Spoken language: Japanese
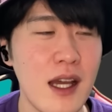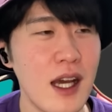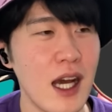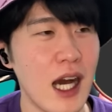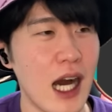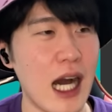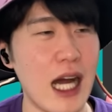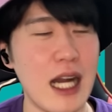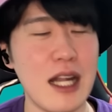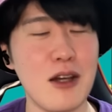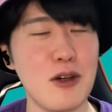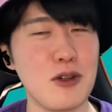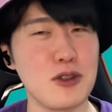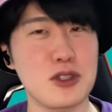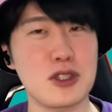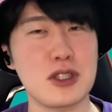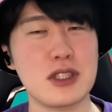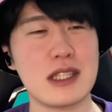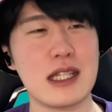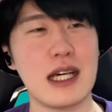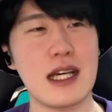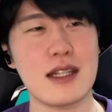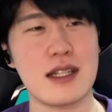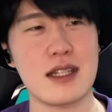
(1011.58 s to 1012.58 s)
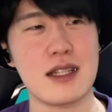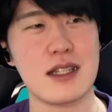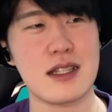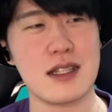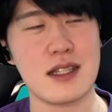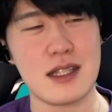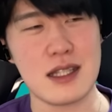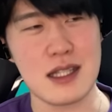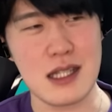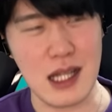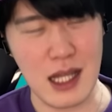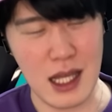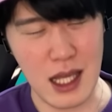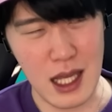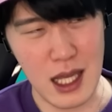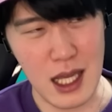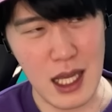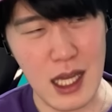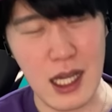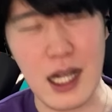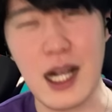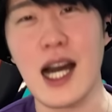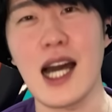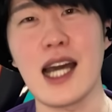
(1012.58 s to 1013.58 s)
あれを使って
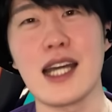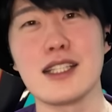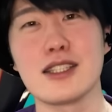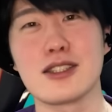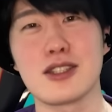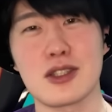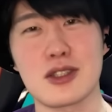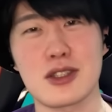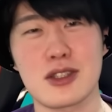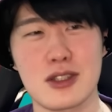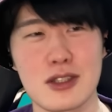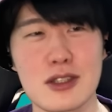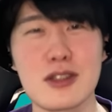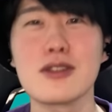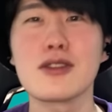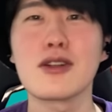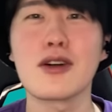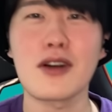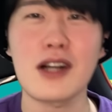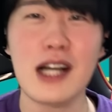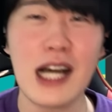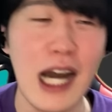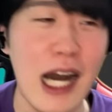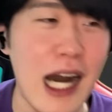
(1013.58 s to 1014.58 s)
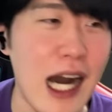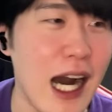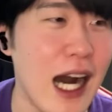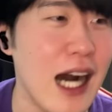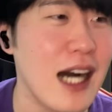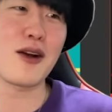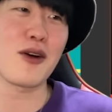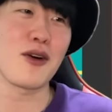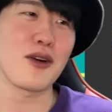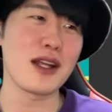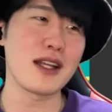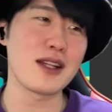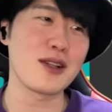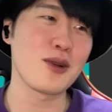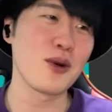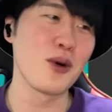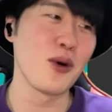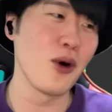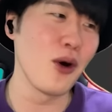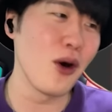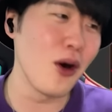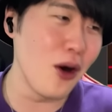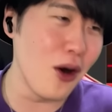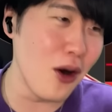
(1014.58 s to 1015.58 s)
解除するのか、これ
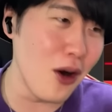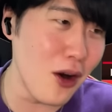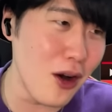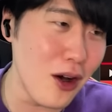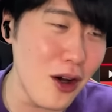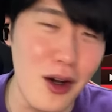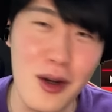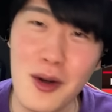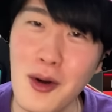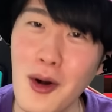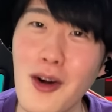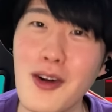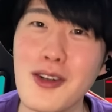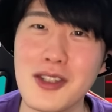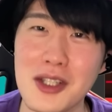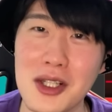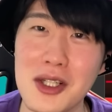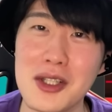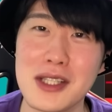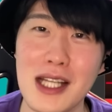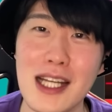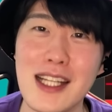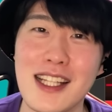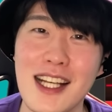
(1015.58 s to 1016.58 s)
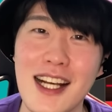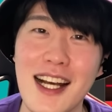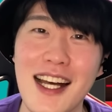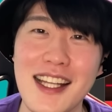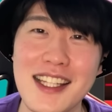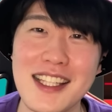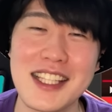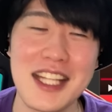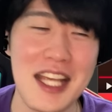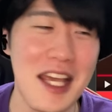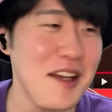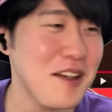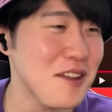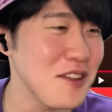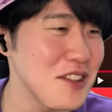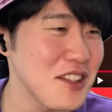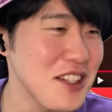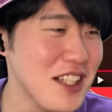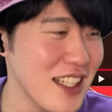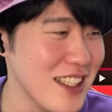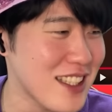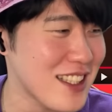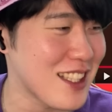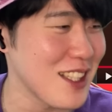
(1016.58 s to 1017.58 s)
どう今後戦っていくん
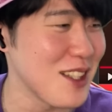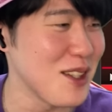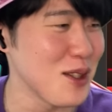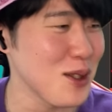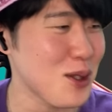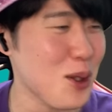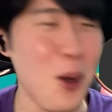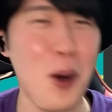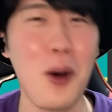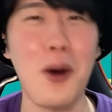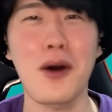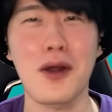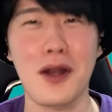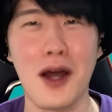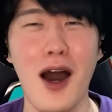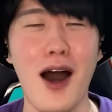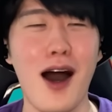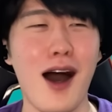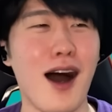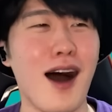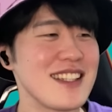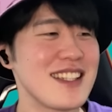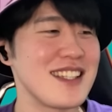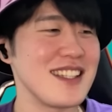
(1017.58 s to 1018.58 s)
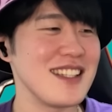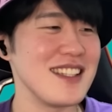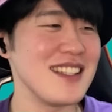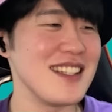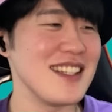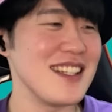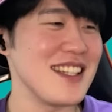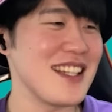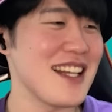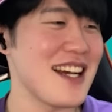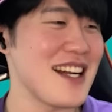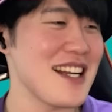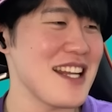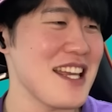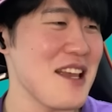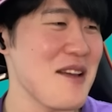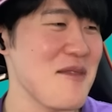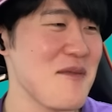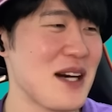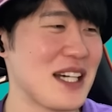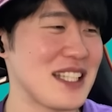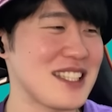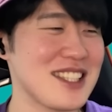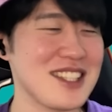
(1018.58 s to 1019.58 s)
かっていうところ気になり
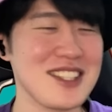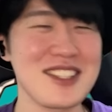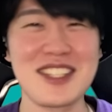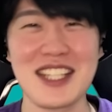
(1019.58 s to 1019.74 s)
ます